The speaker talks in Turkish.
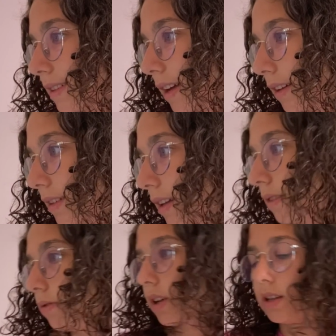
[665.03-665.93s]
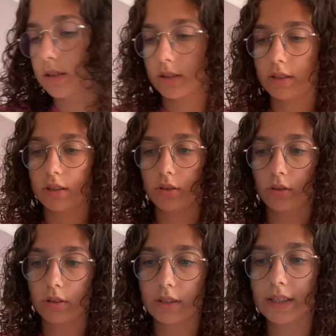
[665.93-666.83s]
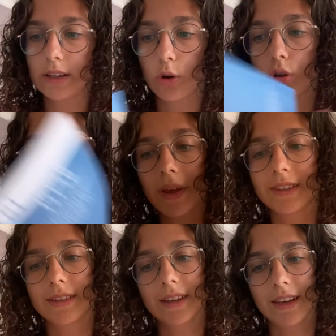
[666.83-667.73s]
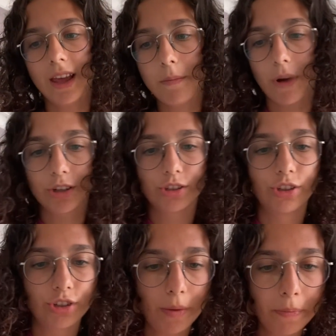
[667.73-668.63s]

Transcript: zaten ve tri trigonometri ile başlayacağım.